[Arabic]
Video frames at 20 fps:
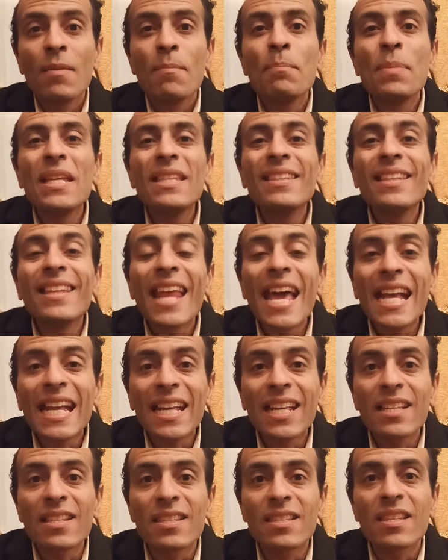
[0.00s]

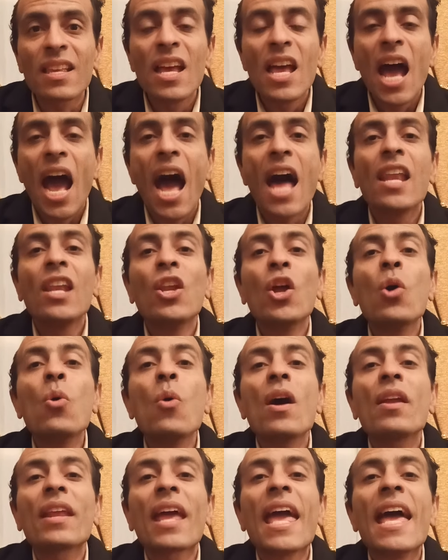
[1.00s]
بنركز على
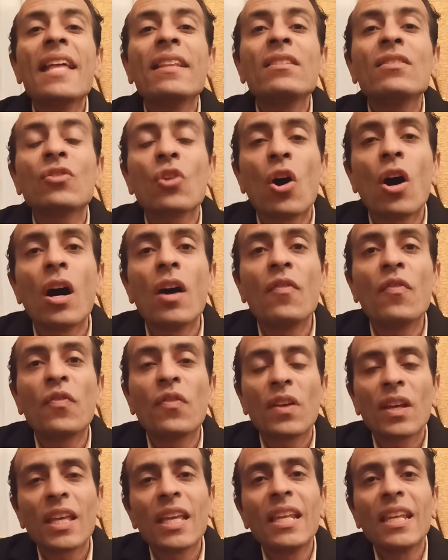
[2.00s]
اللور اند اوف
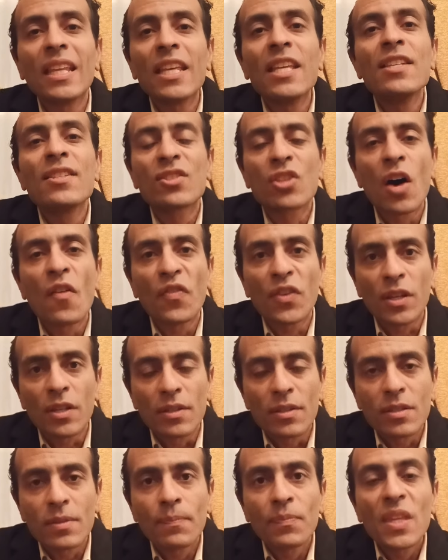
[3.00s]

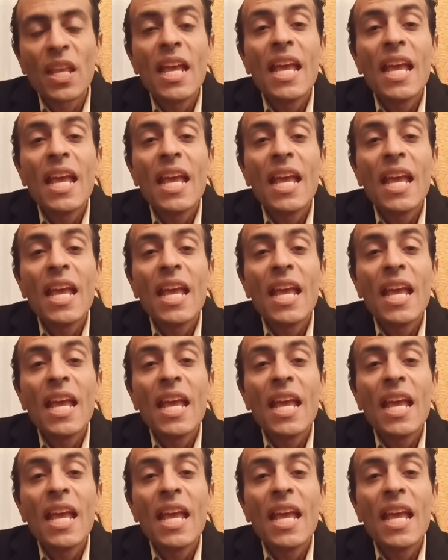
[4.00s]
الايسوفيجس